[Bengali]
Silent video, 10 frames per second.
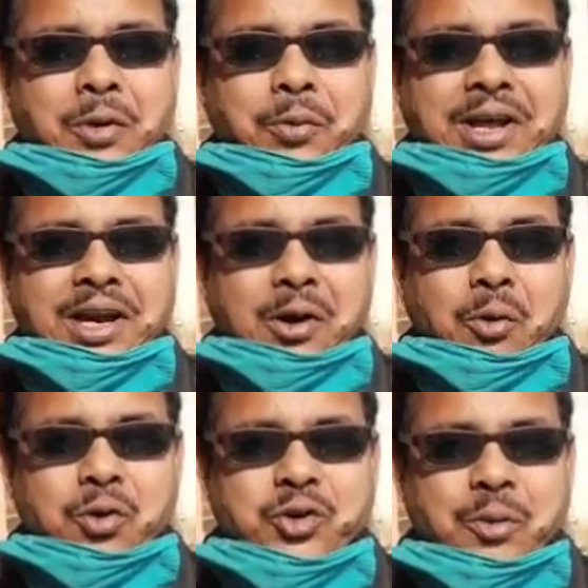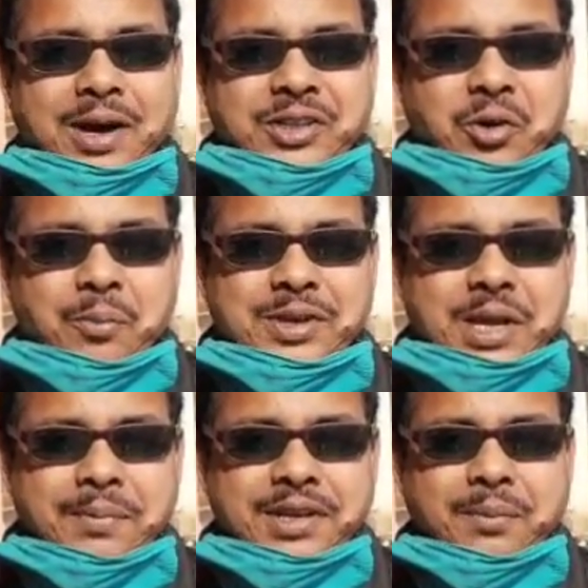ওনারা লোকসভাতেও
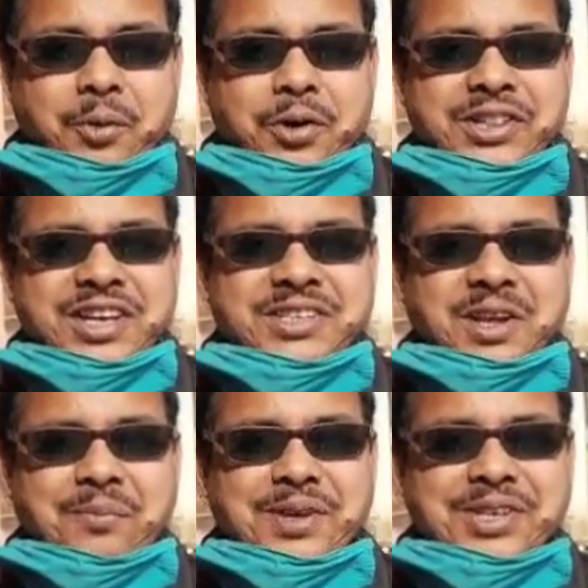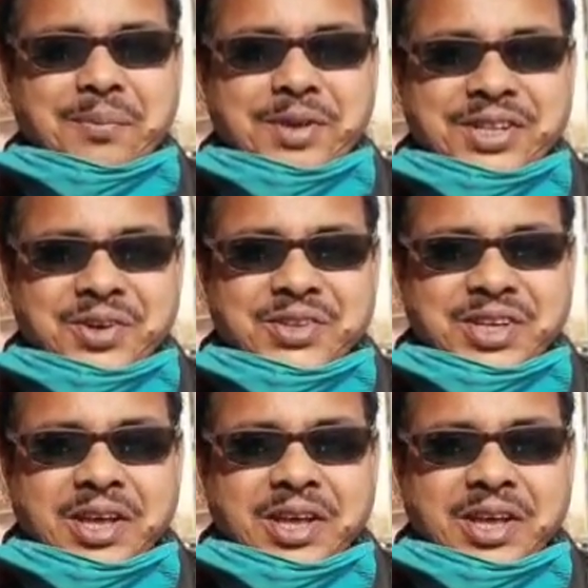বিজেপিকে ভোট দিয়েছেন বিজেপিতেও